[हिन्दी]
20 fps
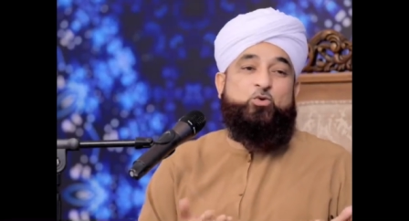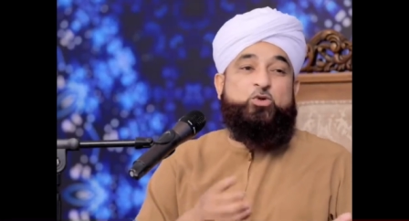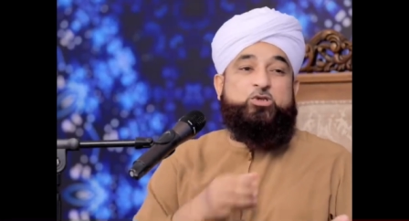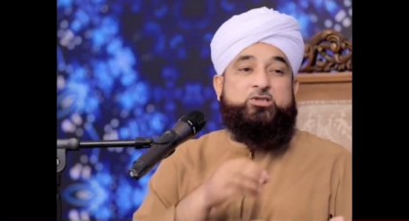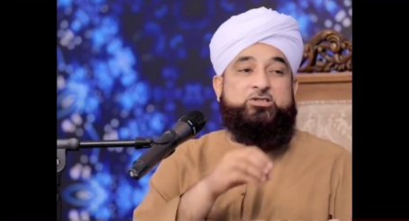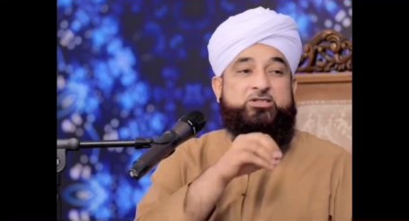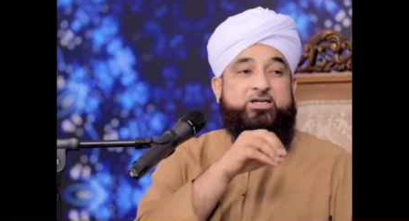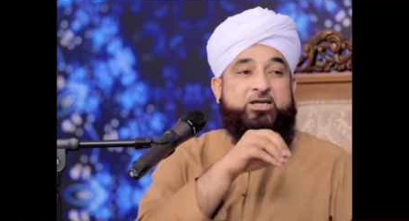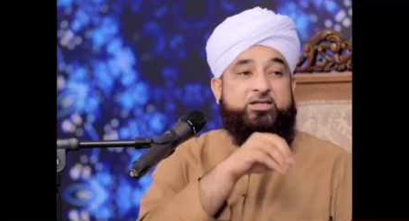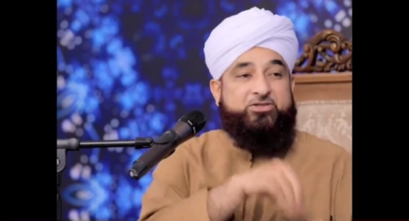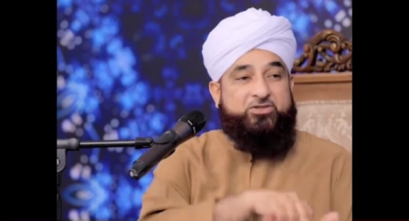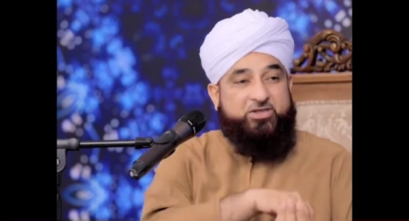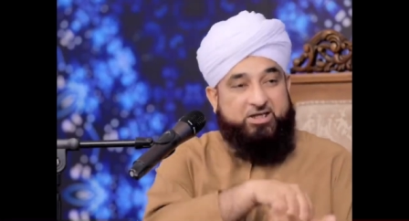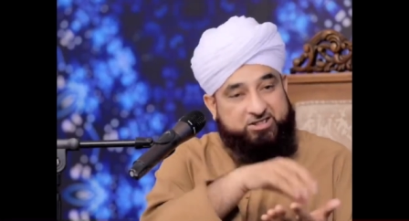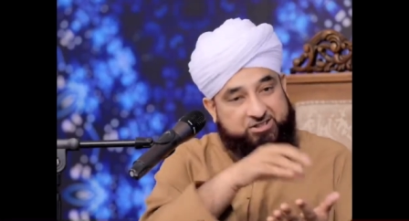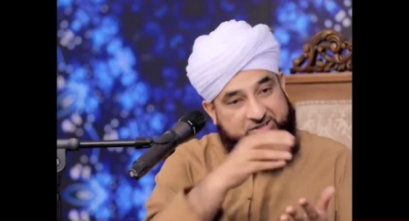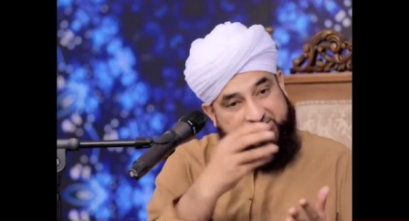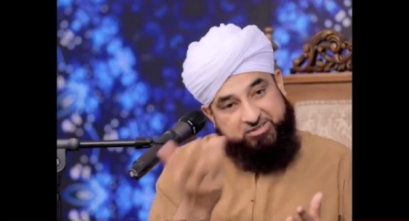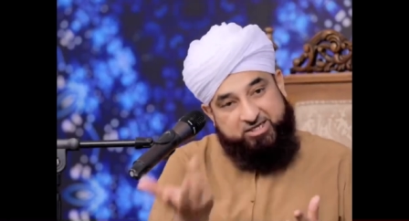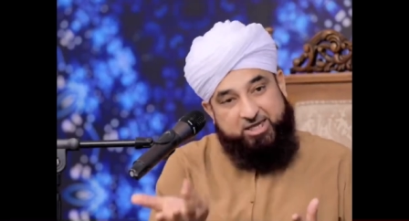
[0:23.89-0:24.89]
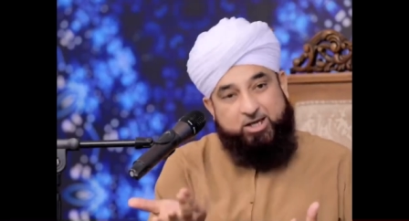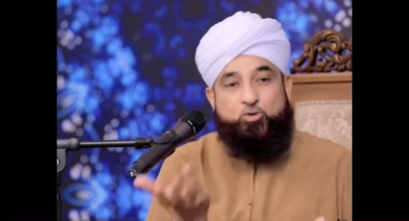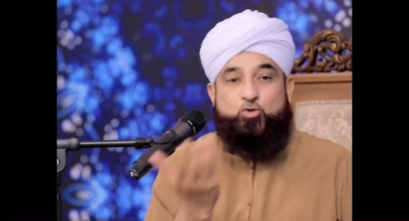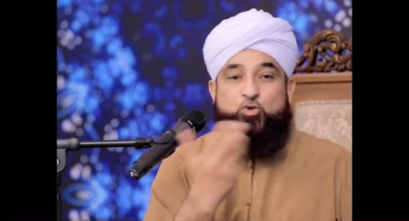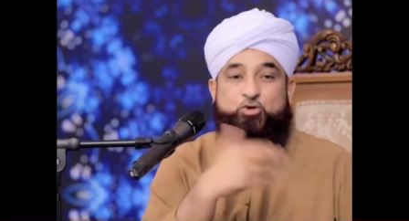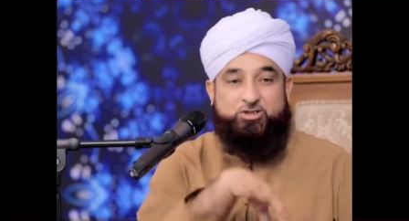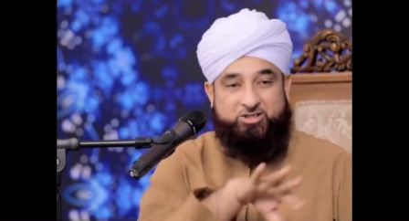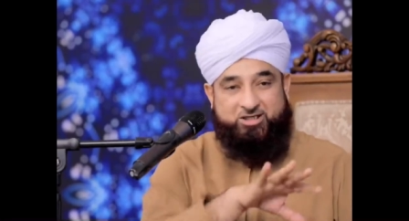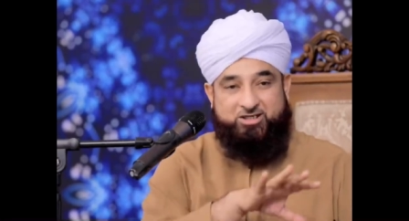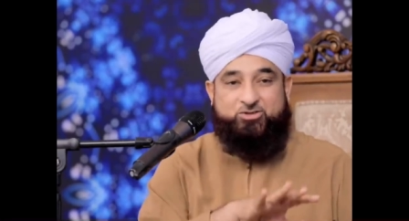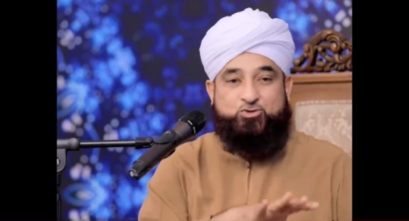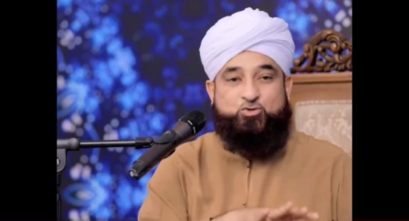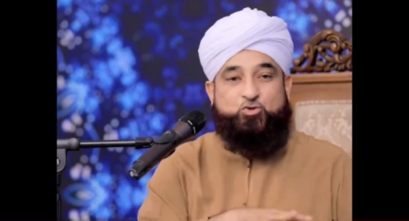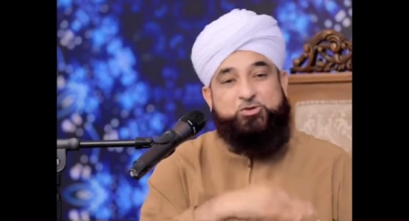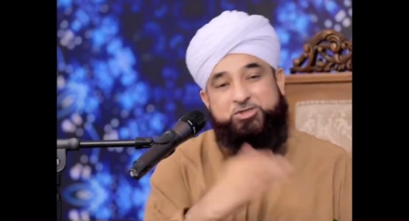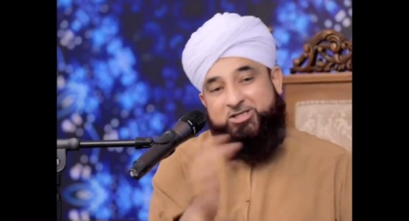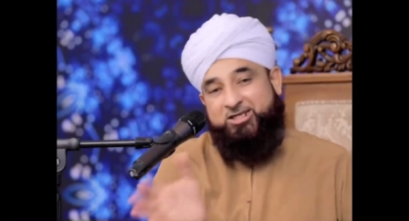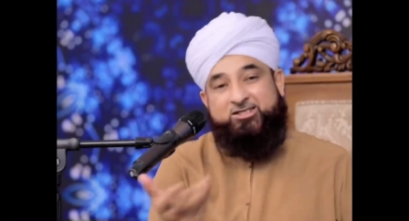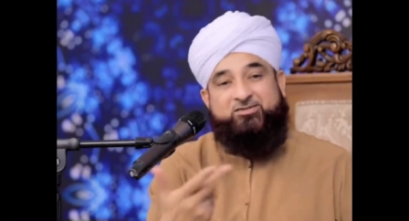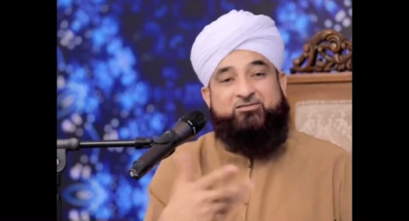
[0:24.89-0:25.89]
उसने दस्ते कुदरत
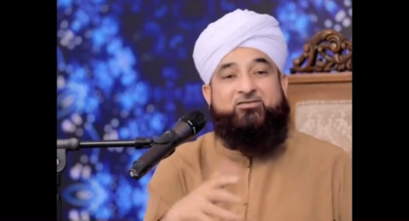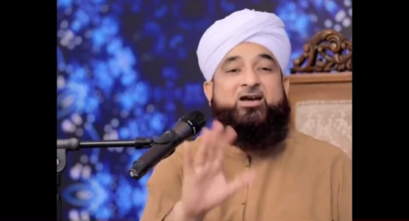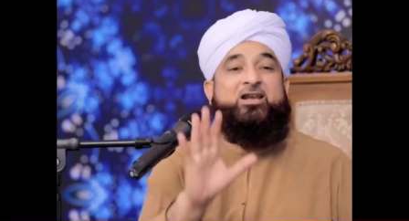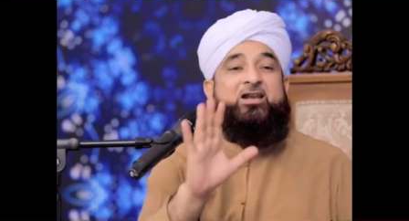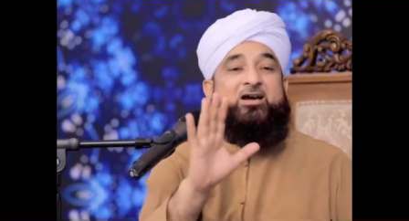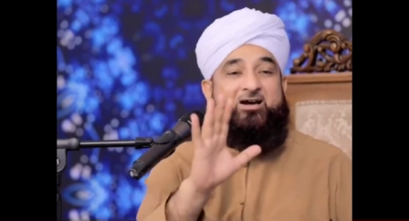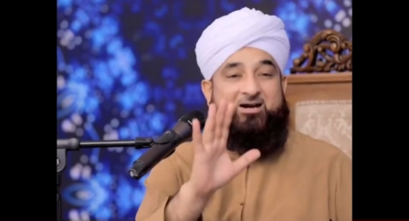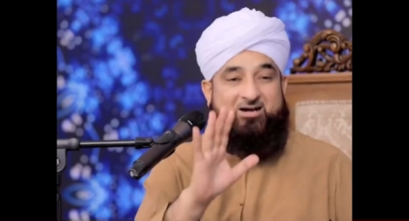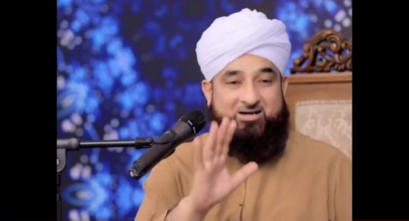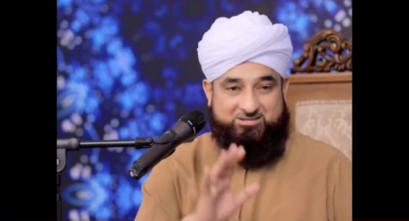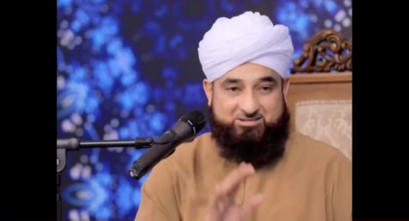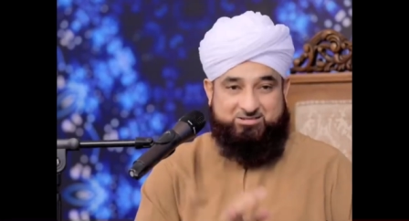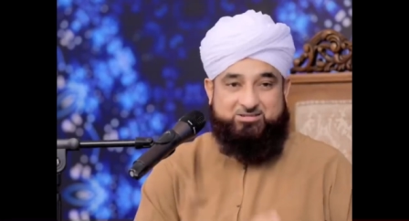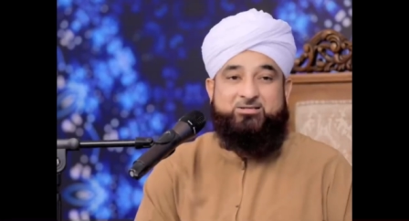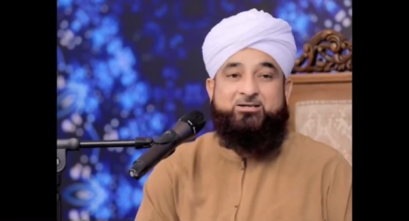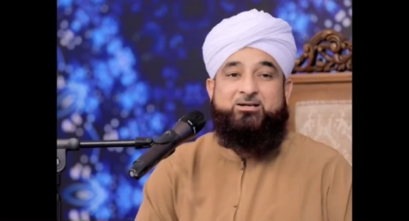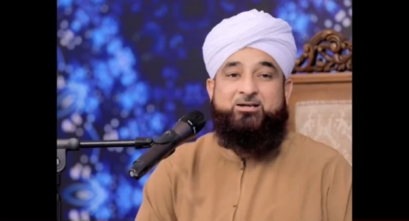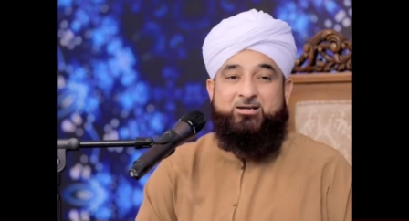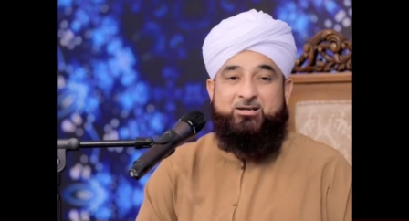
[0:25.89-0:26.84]
कुदरत वाला हाथ